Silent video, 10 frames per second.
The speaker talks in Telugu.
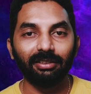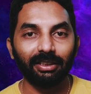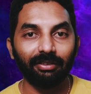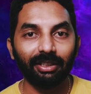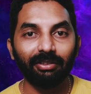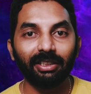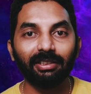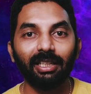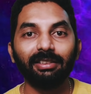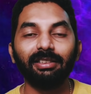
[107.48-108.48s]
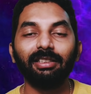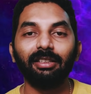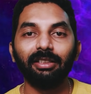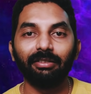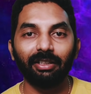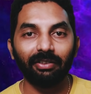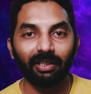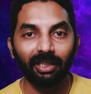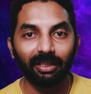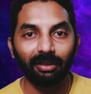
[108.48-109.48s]
ఎవరెవరిని సెలెక్ట్ చేశాడు ఎవరెవరి
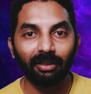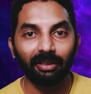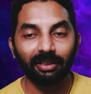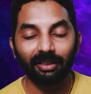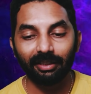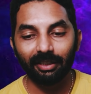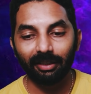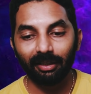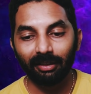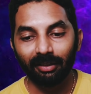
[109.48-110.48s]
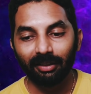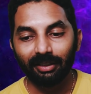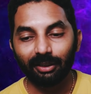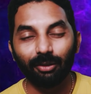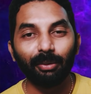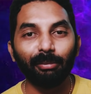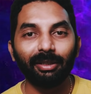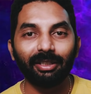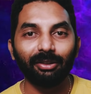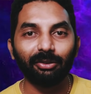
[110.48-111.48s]
లెటర్ దానికి
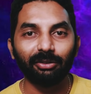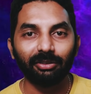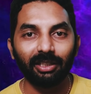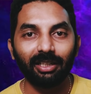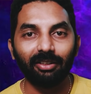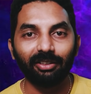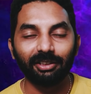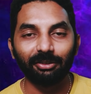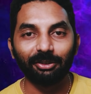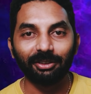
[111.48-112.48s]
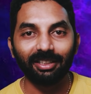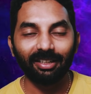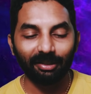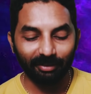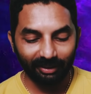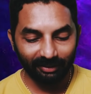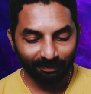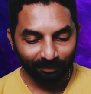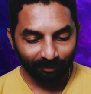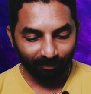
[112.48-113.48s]
కాంప్లిమెంటరీ అనుకోవచ్చు అనలాగస్ అనుకోవచ్చు అలా అనమాట
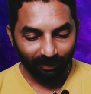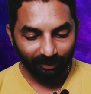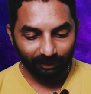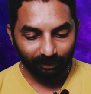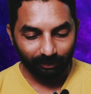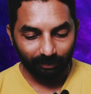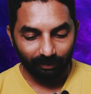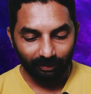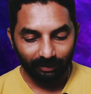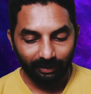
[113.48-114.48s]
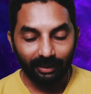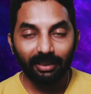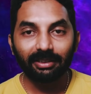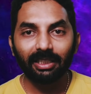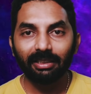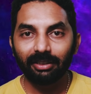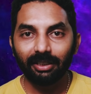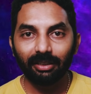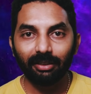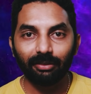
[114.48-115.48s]
సో లెటర్
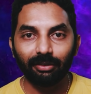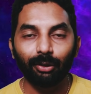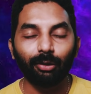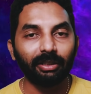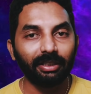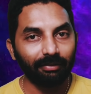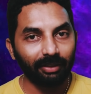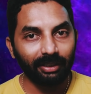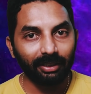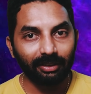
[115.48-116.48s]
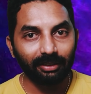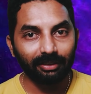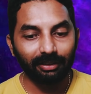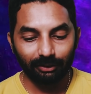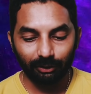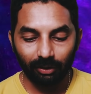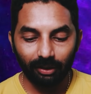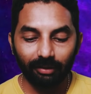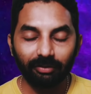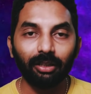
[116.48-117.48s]
చదివితే నార్మల్గా ఎవరైనా
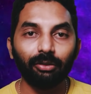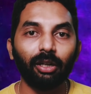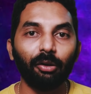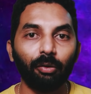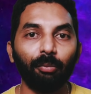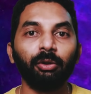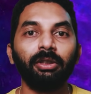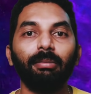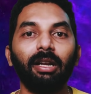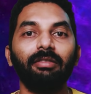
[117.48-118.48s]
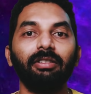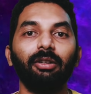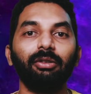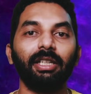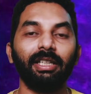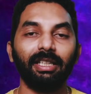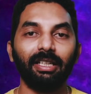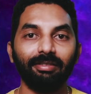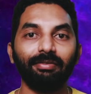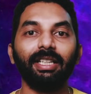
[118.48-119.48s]
స్ట్రాంగ్గా ఫీల్ అవుతారు ఒక బూస్టప్ లాగా ఫీల్ అవుతారు
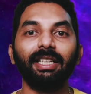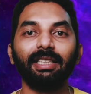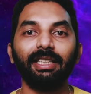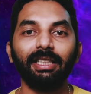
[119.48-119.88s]
ఎందుకంటే ఫిఫ్టీ డేస్ అయింది